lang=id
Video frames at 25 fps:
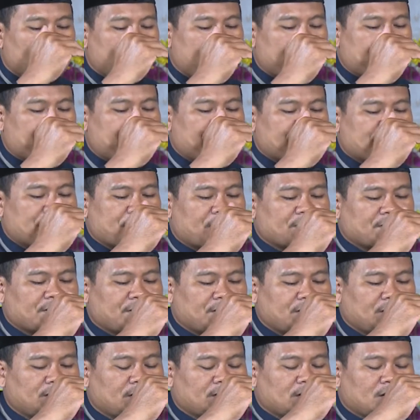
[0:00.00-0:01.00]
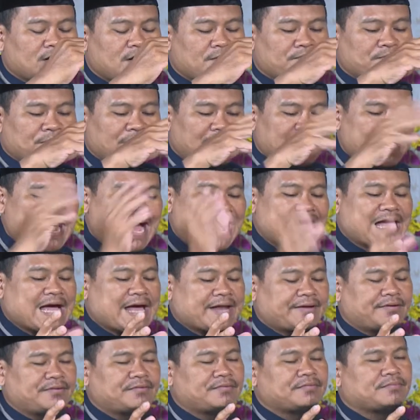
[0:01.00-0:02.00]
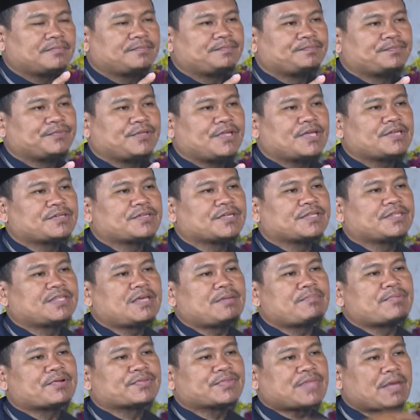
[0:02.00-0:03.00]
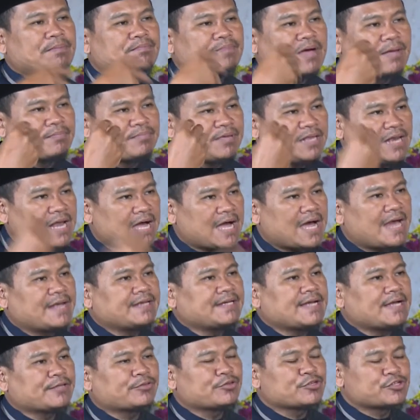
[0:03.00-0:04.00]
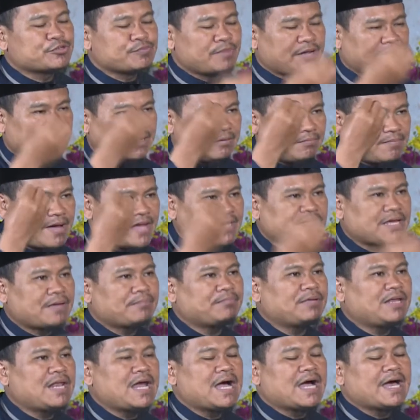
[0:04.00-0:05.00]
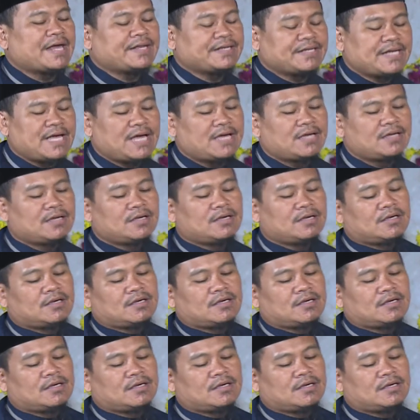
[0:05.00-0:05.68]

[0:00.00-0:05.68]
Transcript: apa namanya ini bilangan ya setiap bertambah bilangannya atau semakin banyak bilangannya